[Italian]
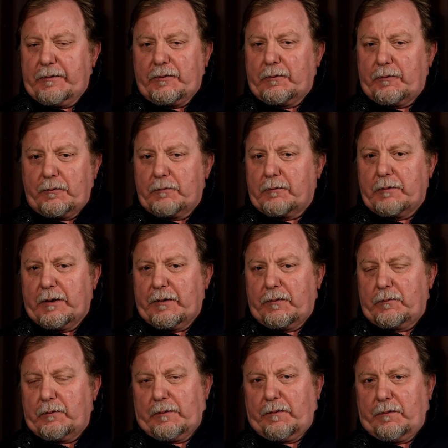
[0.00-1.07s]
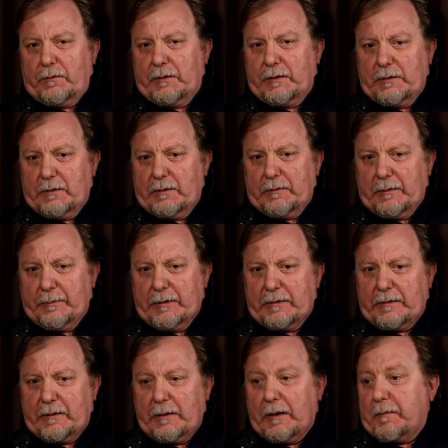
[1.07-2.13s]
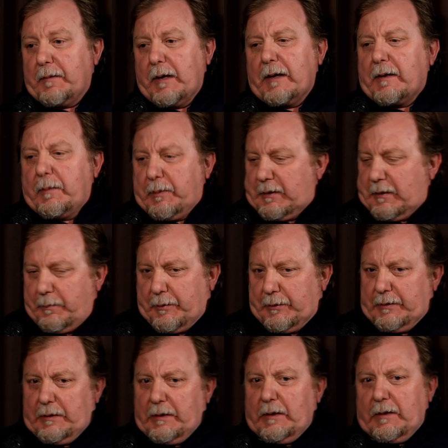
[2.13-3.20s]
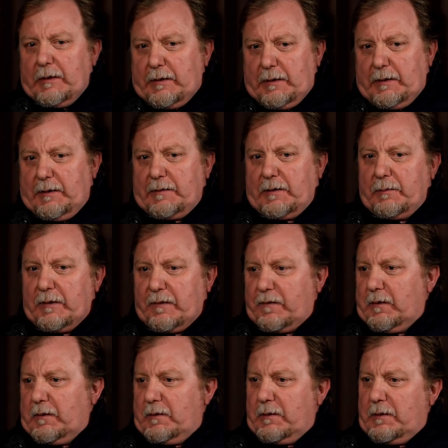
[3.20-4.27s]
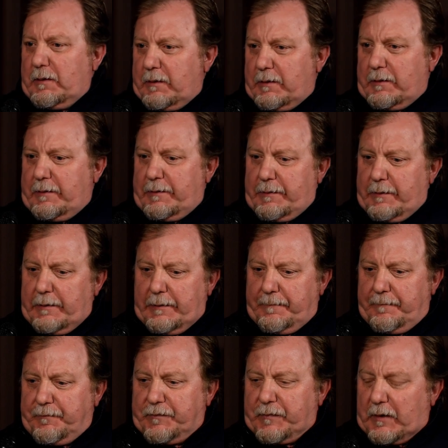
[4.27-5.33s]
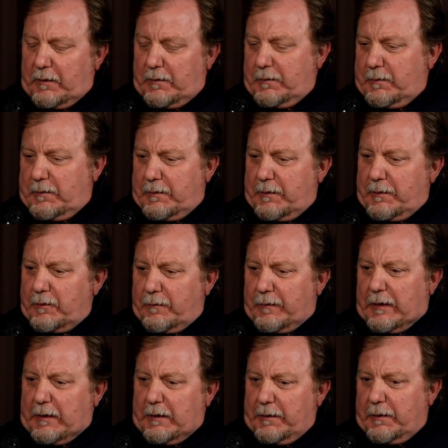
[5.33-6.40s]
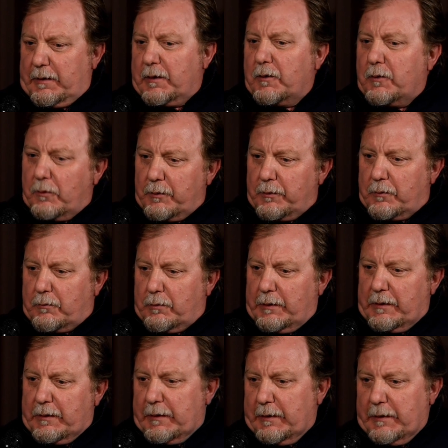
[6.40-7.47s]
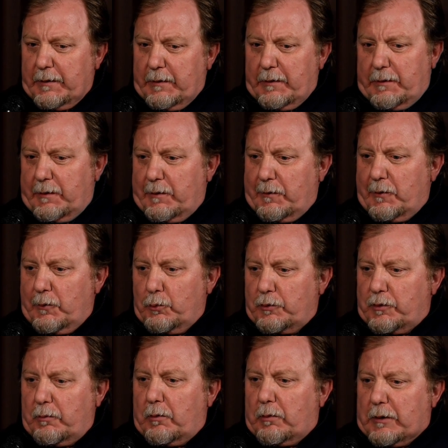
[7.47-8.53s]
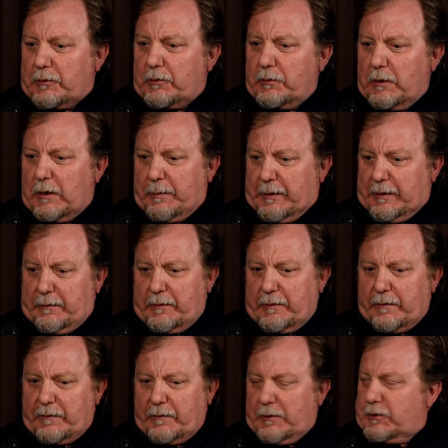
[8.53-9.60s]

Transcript: sono, sono, quelle situazioni veramente eh, anche perché poi eh, te mi insegni eh, il eh, Novara in, in quel, nell'ultimo quarto d'ora praticamente stava